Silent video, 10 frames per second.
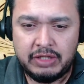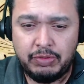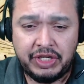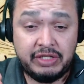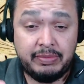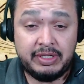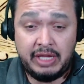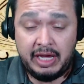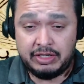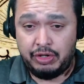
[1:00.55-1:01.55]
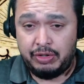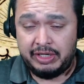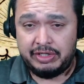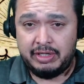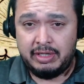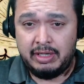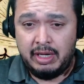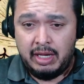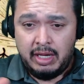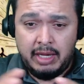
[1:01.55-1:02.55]
muchas investigaciones.
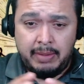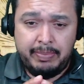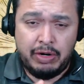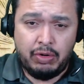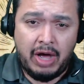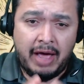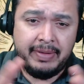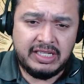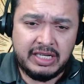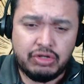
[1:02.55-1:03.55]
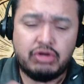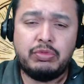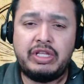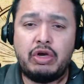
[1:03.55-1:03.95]
Pero a veces, como te